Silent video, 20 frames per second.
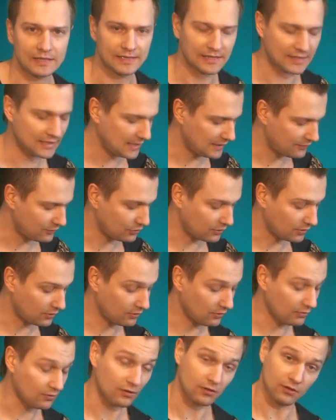сыграть все-таки,
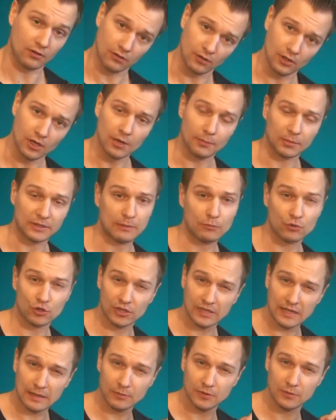потому
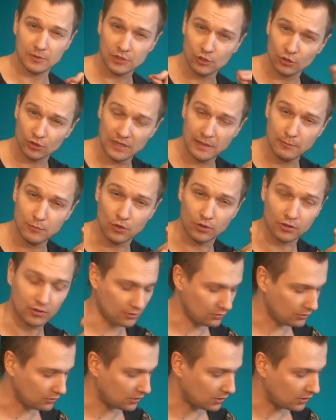что там идет намек
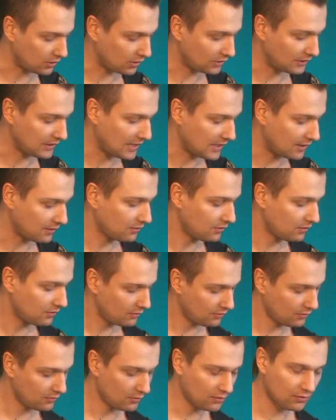э, на,
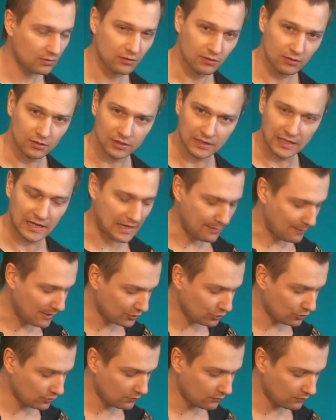на ля
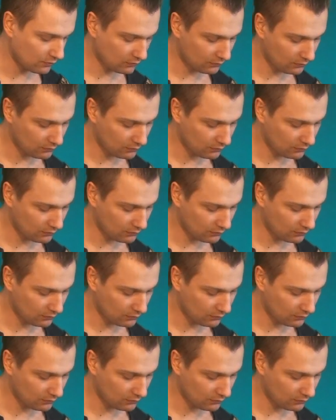мажор,